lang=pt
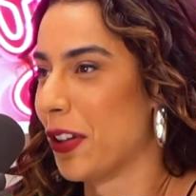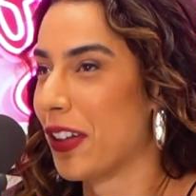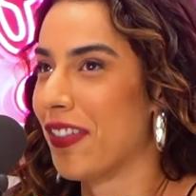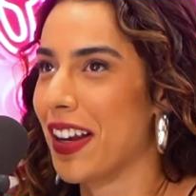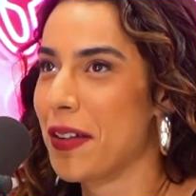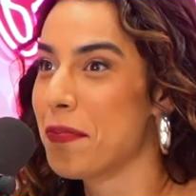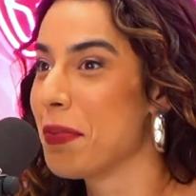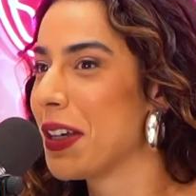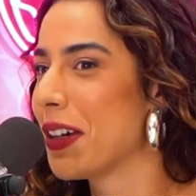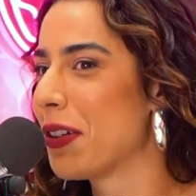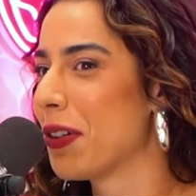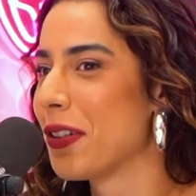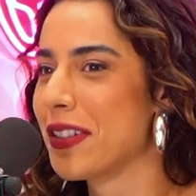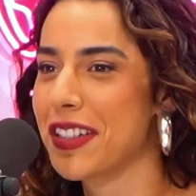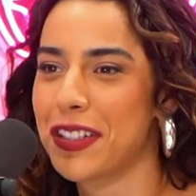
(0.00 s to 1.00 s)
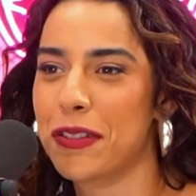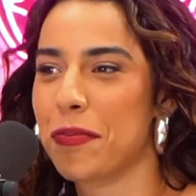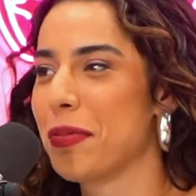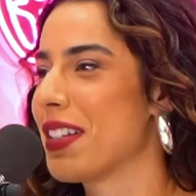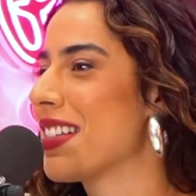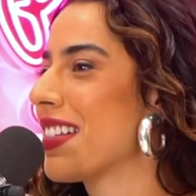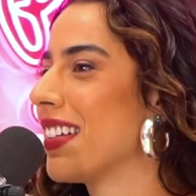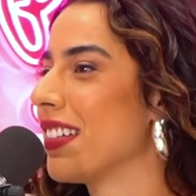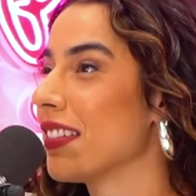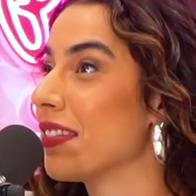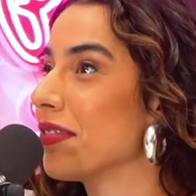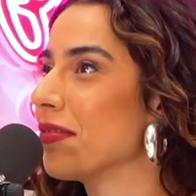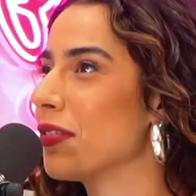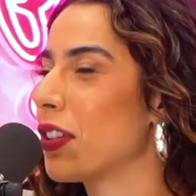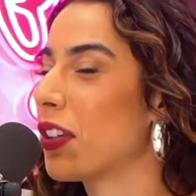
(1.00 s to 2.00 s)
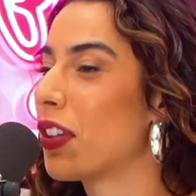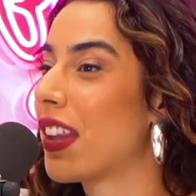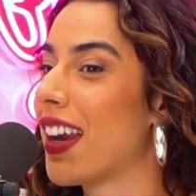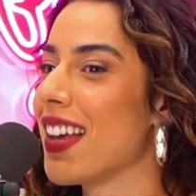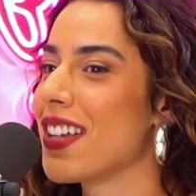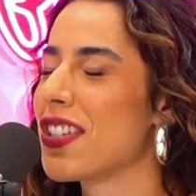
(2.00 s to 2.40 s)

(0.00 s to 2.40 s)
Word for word: Eu tava lá em Mykonos e tipo assim... A gente três